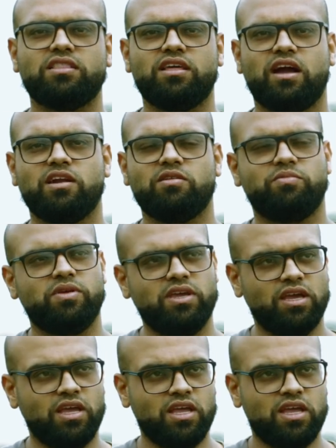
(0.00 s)
அடுத்து அங்கிட்டு போய்
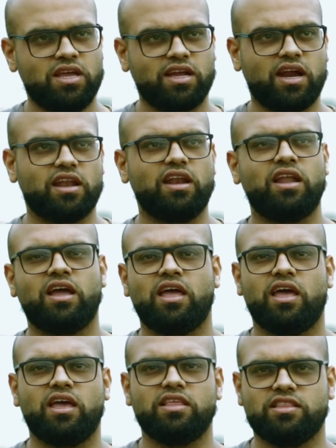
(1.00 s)
கடலில்
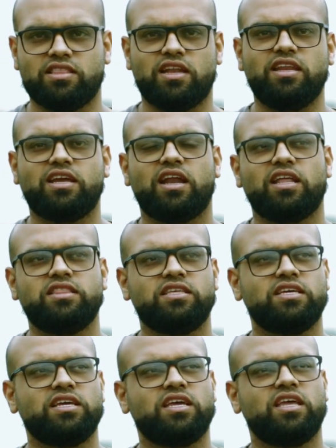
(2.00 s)
இந்த தண்ணி
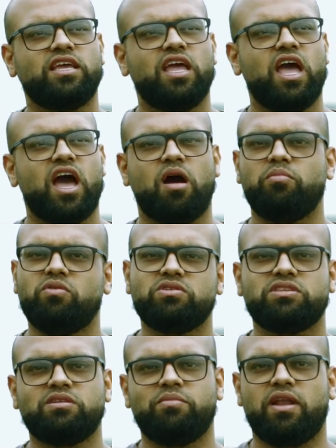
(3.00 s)
கலந்து ஐம்பது
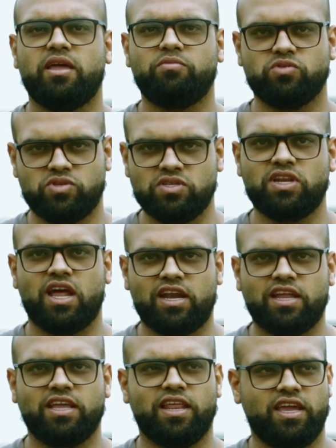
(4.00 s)
வருஷத்துக்கு மேலே ஆகிப்போச்சுன்னு நான்
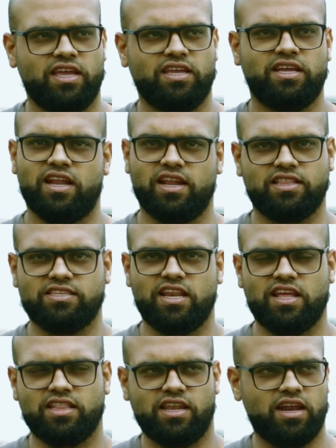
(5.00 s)
நினைக்கிறேன் எனக்கு
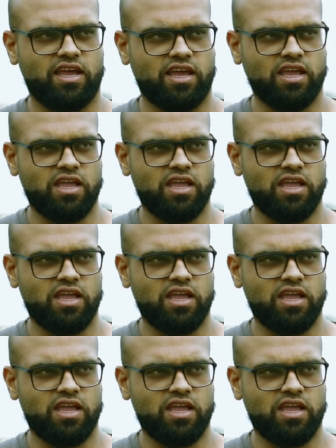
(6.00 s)
சரியாக தெரில